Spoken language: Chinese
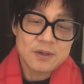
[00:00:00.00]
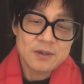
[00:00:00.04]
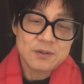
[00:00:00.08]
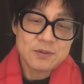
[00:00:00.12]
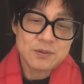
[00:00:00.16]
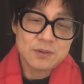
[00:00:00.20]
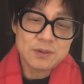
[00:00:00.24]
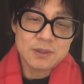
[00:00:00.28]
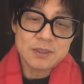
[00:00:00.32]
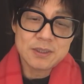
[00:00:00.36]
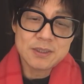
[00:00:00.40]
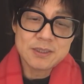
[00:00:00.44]

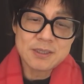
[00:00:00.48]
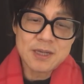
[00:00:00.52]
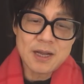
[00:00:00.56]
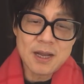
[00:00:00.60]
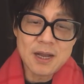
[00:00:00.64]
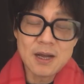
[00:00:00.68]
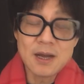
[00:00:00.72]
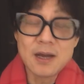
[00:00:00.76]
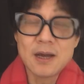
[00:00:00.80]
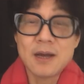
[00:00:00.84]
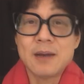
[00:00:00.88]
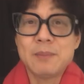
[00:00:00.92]
说这个
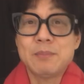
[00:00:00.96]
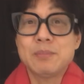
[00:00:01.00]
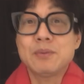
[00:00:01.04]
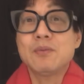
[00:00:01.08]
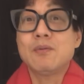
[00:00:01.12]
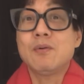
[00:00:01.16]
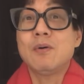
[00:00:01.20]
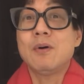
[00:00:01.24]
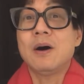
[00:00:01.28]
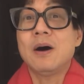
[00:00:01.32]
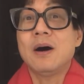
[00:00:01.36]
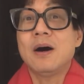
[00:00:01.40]
上海不
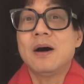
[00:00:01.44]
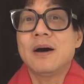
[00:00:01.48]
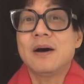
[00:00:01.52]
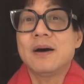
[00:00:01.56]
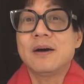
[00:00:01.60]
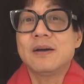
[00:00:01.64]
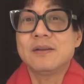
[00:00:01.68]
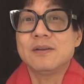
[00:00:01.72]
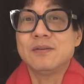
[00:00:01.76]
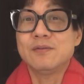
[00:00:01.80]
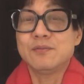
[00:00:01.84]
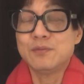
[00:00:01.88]
错
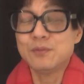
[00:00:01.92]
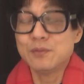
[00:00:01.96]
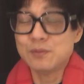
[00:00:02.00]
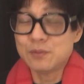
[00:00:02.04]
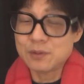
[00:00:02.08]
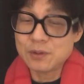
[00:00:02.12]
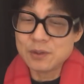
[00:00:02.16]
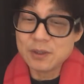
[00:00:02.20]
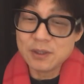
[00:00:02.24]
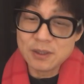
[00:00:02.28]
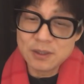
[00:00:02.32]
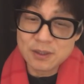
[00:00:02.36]
啊，你如
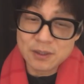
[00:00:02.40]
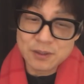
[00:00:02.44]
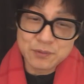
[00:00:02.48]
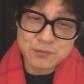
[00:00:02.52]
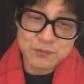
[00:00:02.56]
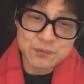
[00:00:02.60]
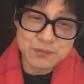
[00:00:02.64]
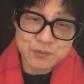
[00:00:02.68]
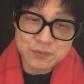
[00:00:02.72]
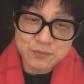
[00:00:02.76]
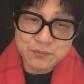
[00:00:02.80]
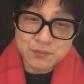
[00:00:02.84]
果说你能
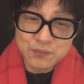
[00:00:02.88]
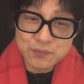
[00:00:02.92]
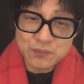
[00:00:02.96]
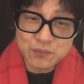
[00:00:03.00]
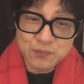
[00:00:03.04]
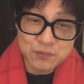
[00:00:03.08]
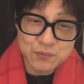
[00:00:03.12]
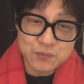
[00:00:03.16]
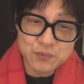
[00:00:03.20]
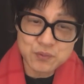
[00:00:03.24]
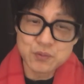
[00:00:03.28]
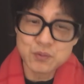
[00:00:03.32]
去
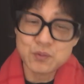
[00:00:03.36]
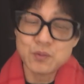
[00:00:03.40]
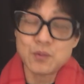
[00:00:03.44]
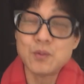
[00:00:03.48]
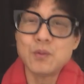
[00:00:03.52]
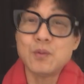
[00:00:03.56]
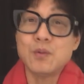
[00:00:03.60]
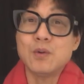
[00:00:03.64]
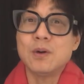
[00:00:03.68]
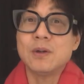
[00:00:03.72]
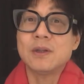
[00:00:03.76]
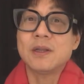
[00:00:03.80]
出出
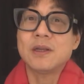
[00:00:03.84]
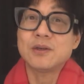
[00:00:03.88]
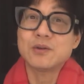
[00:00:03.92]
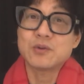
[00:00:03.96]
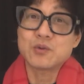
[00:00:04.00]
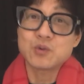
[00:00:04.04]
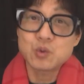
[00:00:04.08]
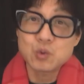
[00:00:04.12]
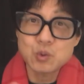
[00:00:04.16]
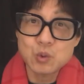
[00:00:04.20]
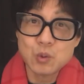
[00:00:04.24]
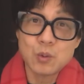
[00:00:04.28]
中国，那就
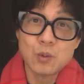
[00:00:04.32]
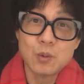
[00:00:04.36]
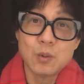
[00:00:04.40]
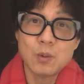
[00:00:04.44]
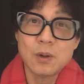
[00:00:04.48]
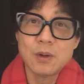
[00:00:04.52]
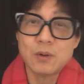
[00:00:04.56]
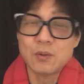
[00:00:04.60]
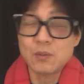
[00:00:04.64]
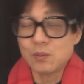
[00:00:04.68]
出中国；